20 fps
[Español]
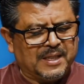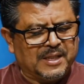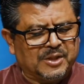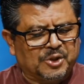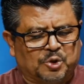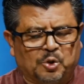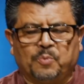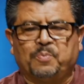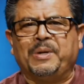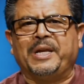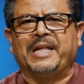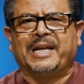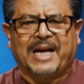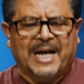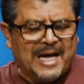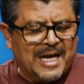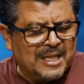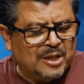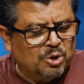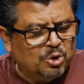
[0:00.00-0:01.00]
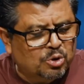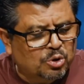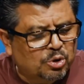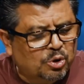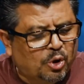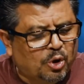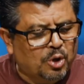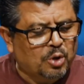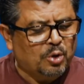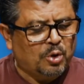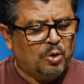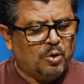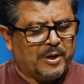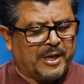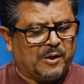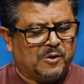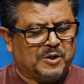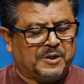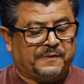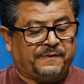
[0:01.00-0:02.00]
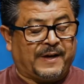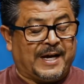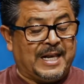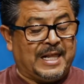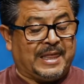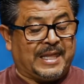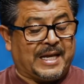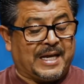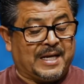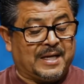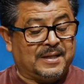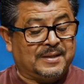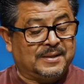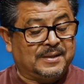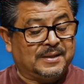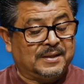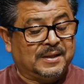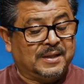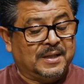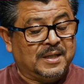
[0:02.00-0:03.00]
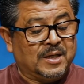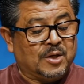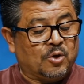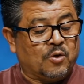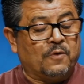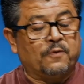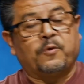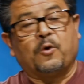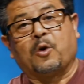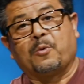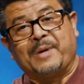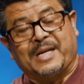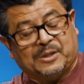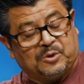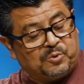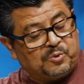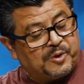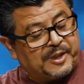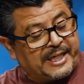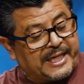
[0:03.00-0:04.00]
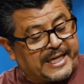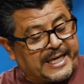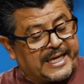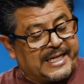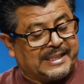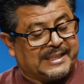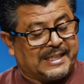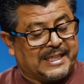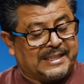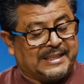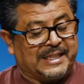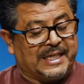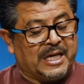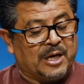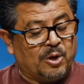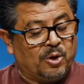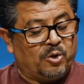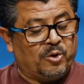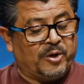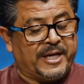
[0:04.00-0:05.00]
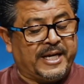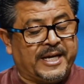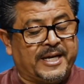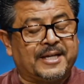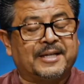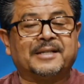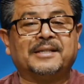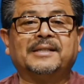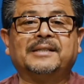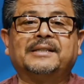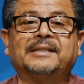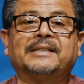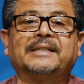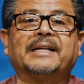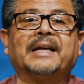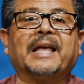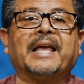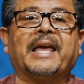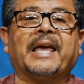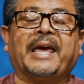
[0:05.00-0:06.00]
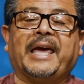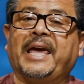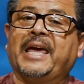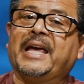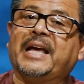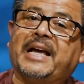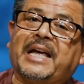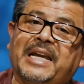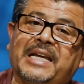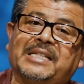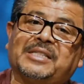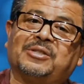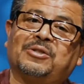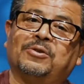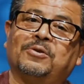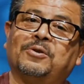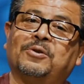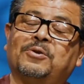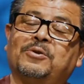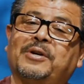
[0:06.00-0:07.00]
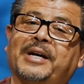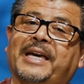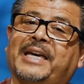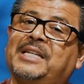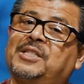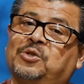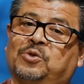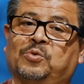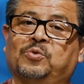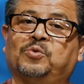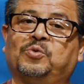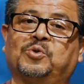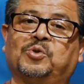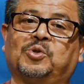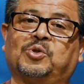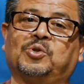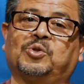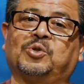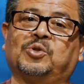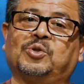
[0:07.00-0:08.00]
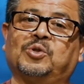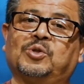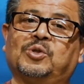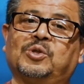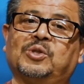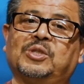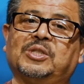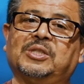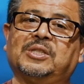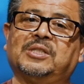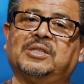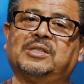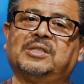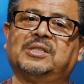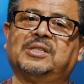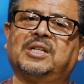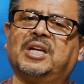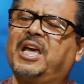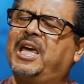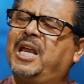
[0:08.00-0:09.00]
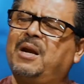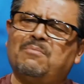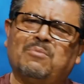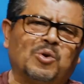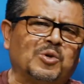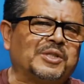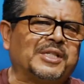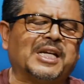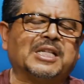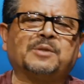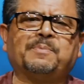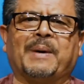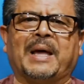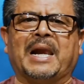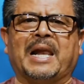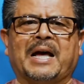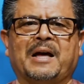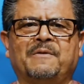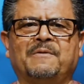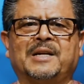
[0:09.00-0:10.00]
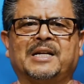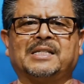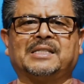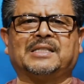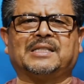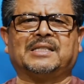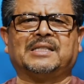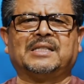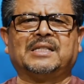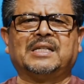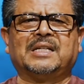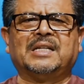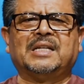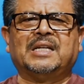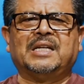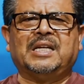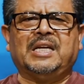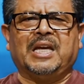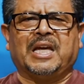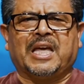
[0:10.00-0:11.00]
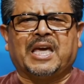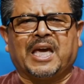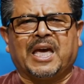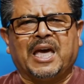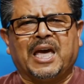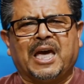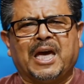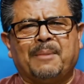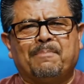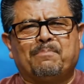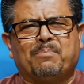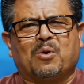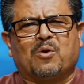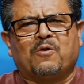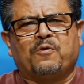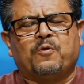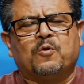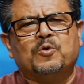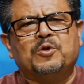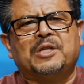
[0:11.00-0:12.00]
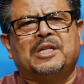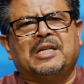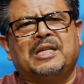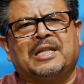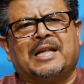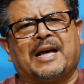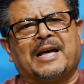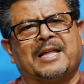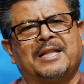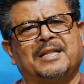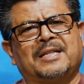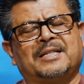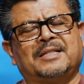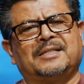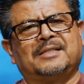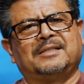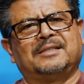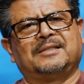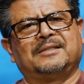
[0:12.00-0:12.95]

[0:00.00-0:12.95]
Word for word: suplirá todo lo que os falta conforme a sus riquezas en gloria en Cristo Jesús. Qué hermosas palabras y qué profundidad